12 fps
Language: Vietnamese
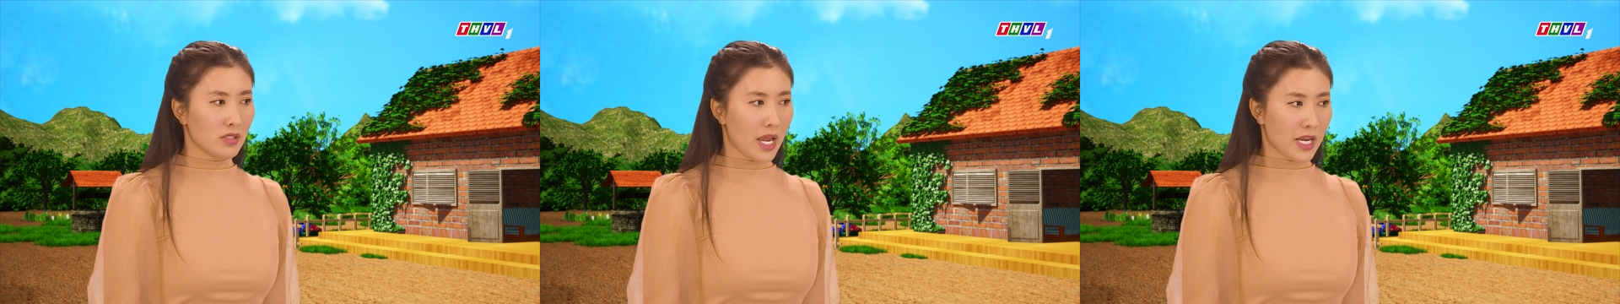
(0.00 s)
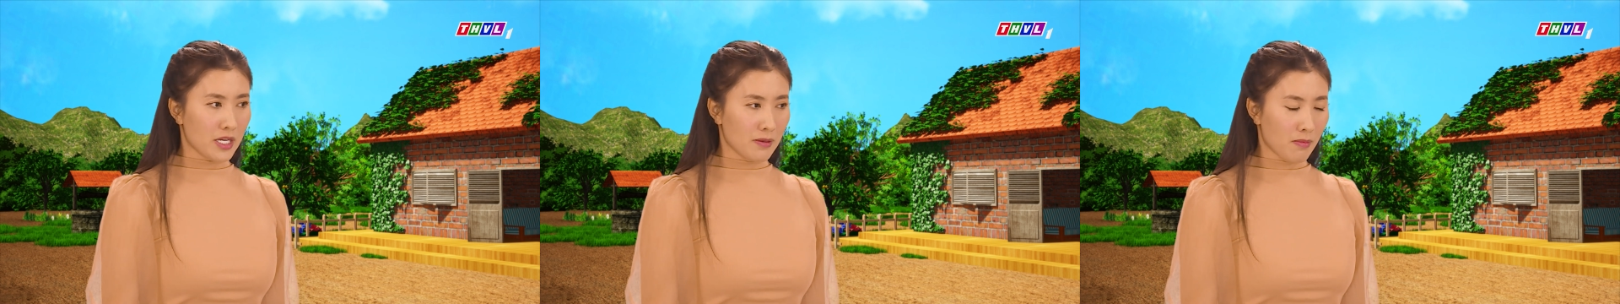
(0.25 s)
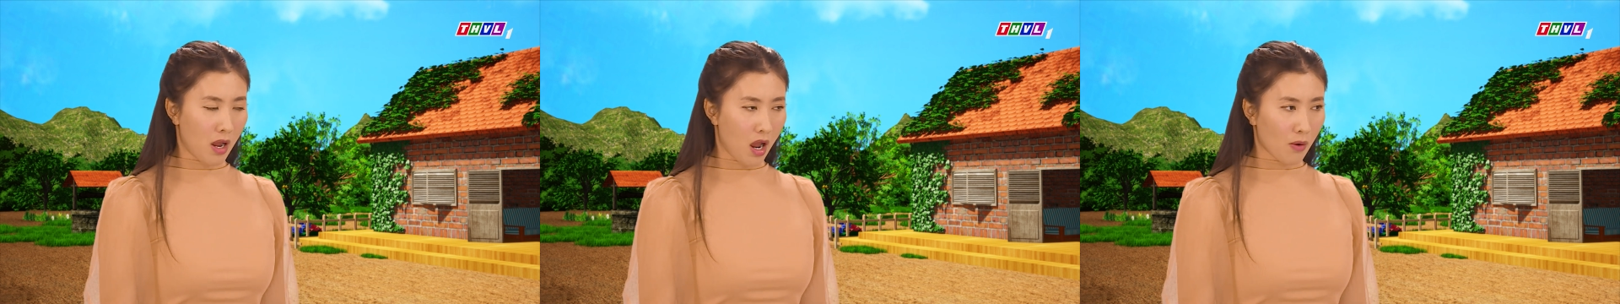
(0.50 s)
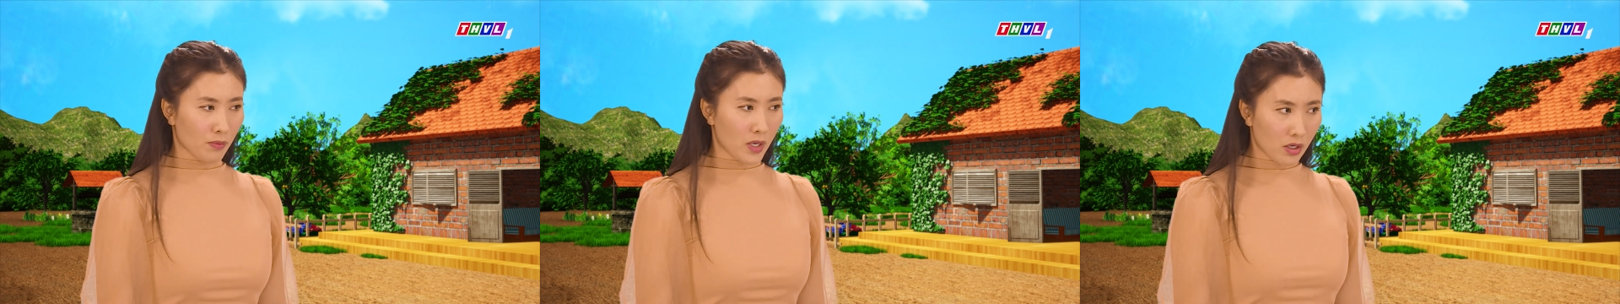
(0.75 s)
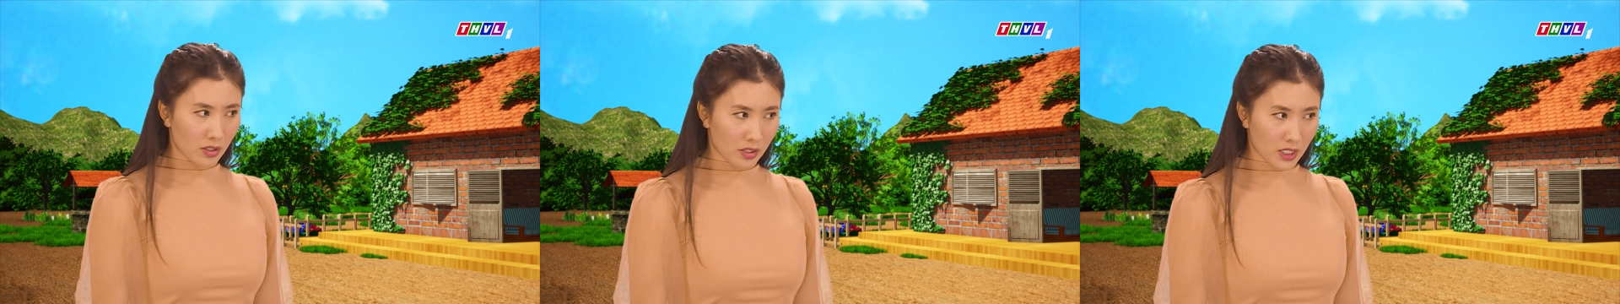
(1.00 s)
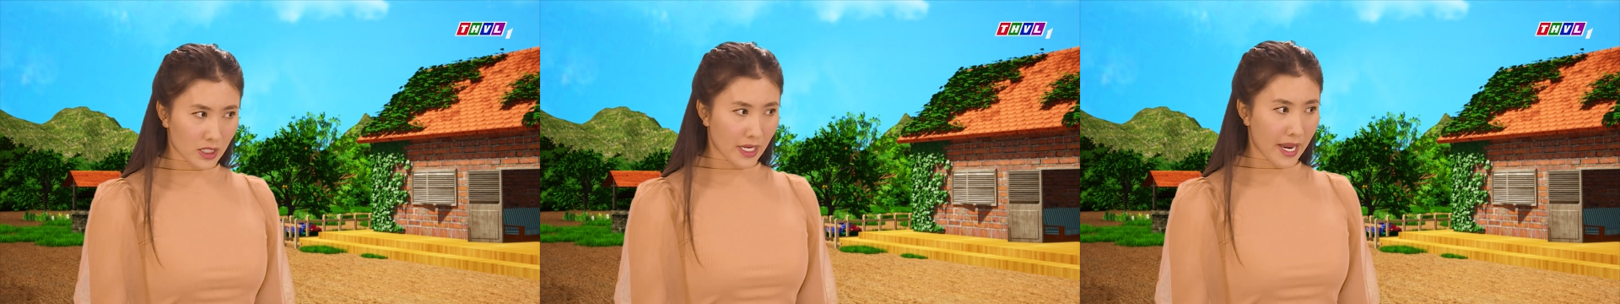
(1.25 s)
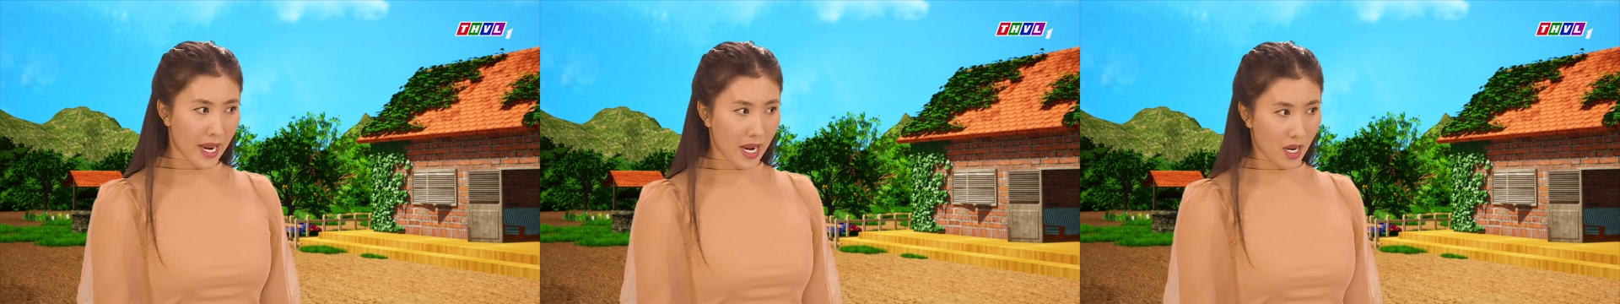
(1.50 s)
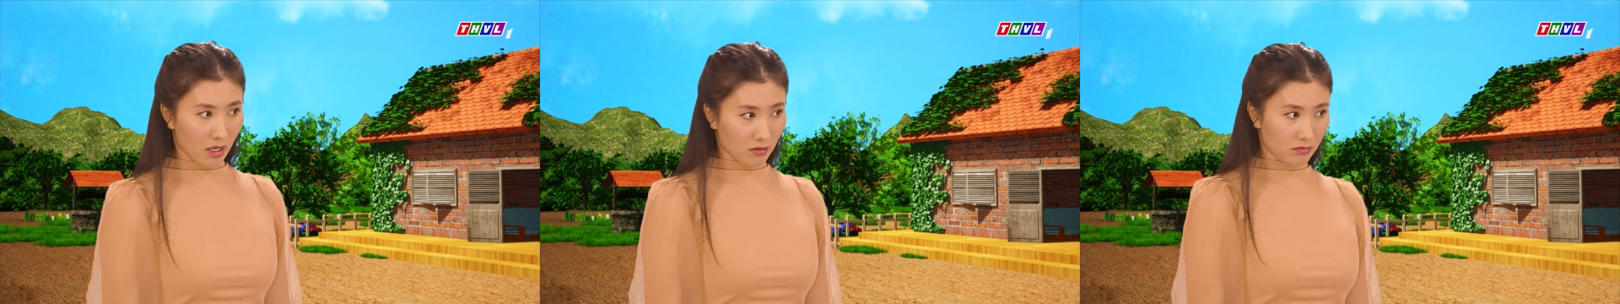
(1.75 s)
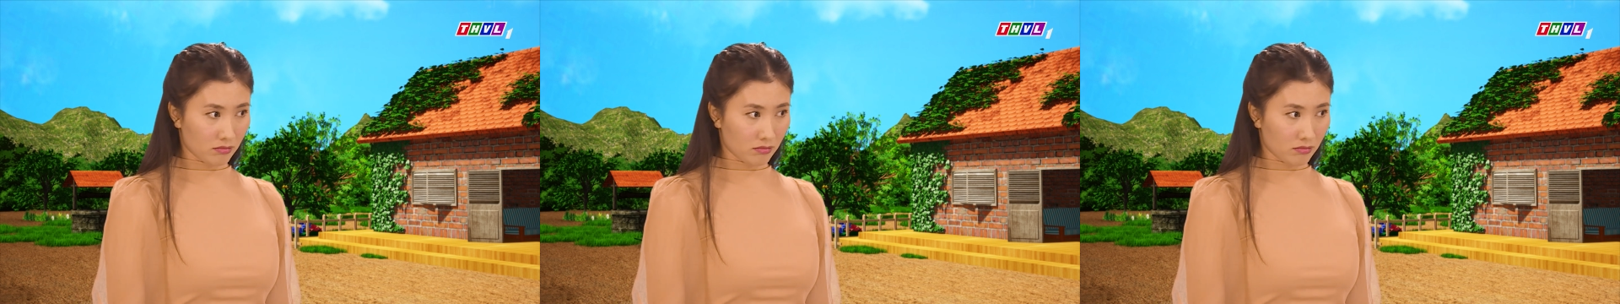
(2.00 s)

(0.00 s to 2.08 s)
vậy mà không nói cho chị nghe à